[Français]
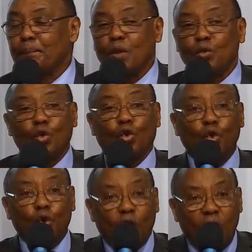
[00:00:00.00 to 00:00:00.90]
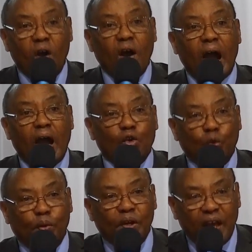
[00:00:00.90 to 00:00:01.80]
Nous courons en
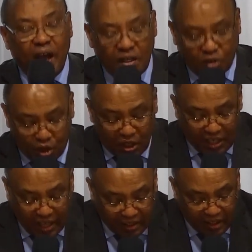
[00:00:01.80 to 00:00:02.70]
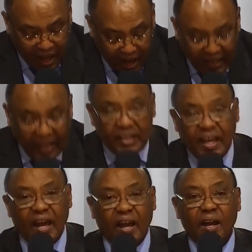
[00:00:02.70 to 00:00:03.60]
oubliant ce qui est en
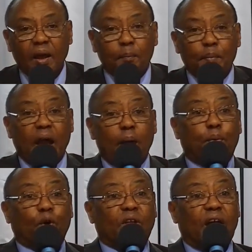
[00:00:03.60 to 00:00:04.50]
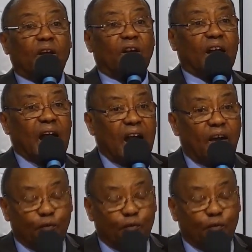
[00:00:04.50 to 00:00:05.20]
arrière, mais en portant les regards